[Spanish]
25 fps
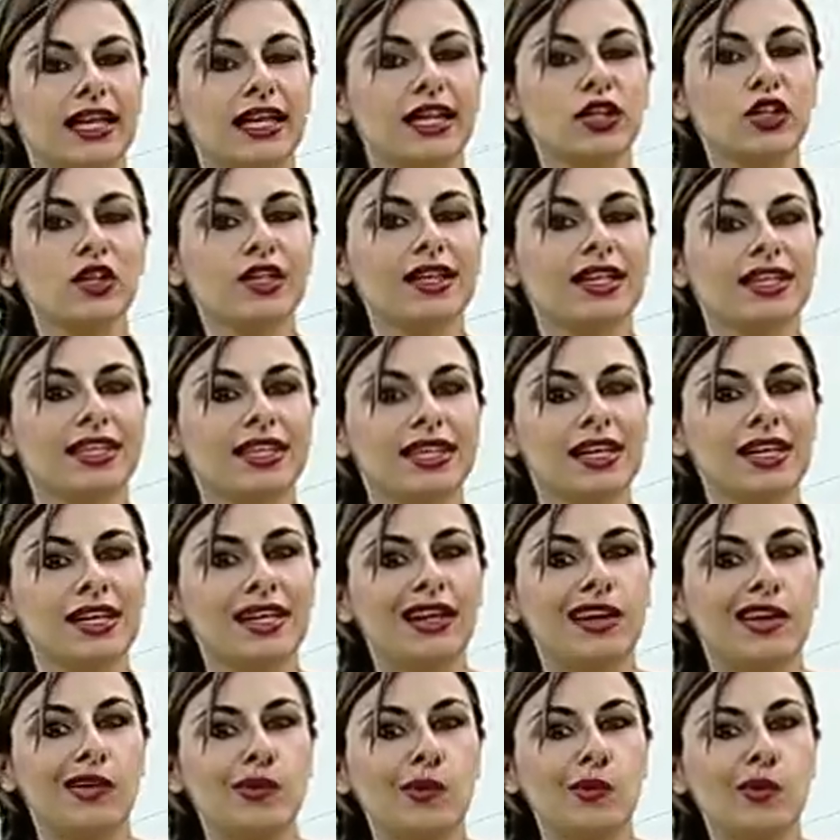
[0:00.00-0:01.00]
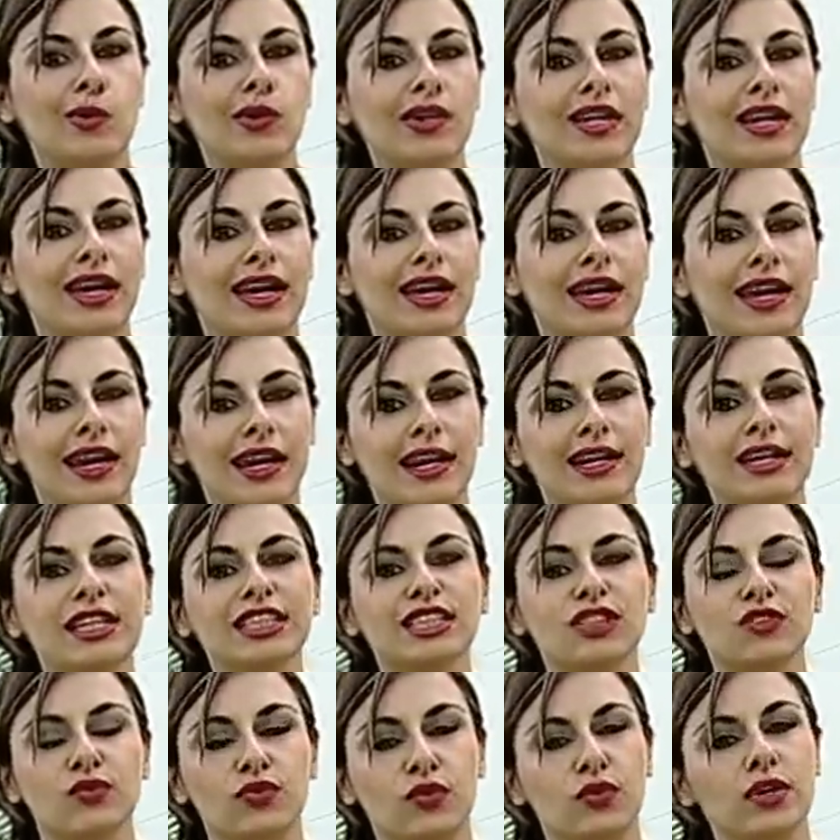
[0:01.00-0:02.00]
querido decir un gran
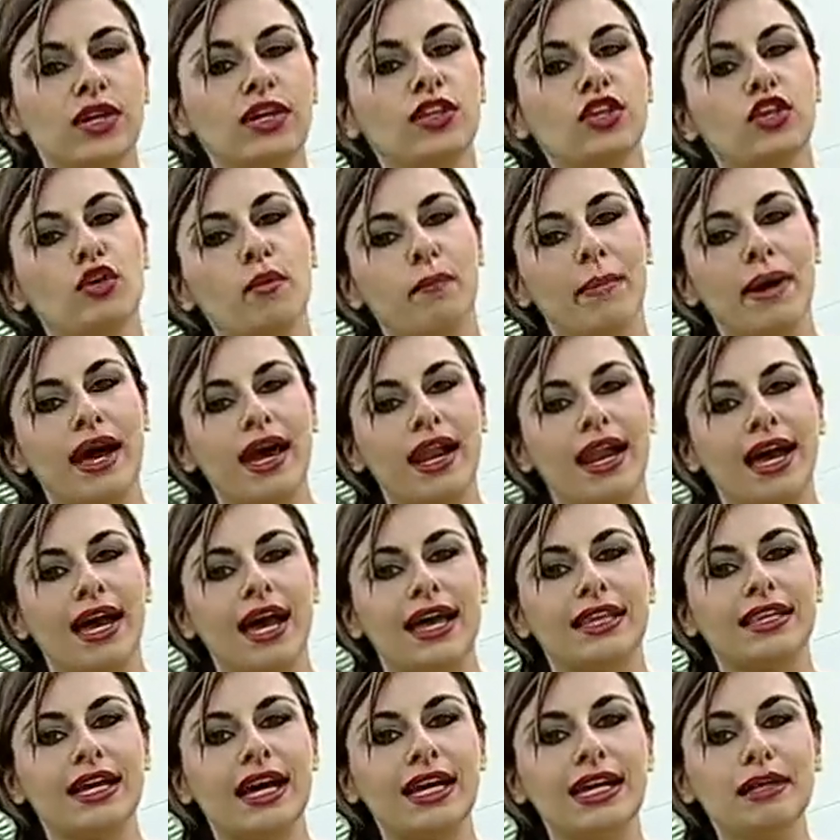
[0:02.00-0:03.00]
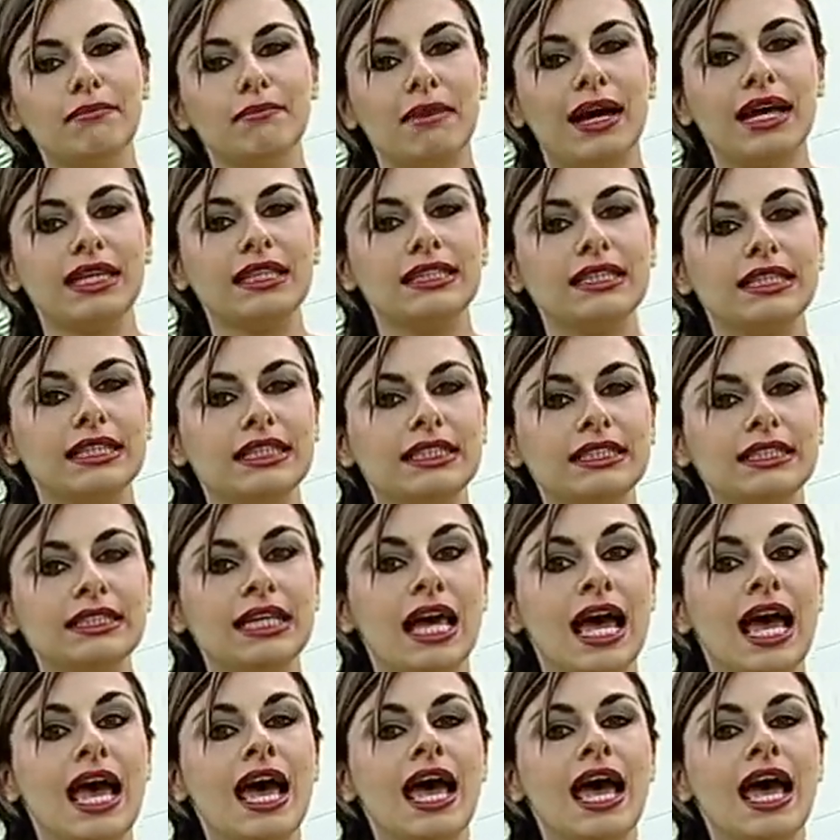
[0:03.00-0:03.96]
esfuerzo para Dani Mantis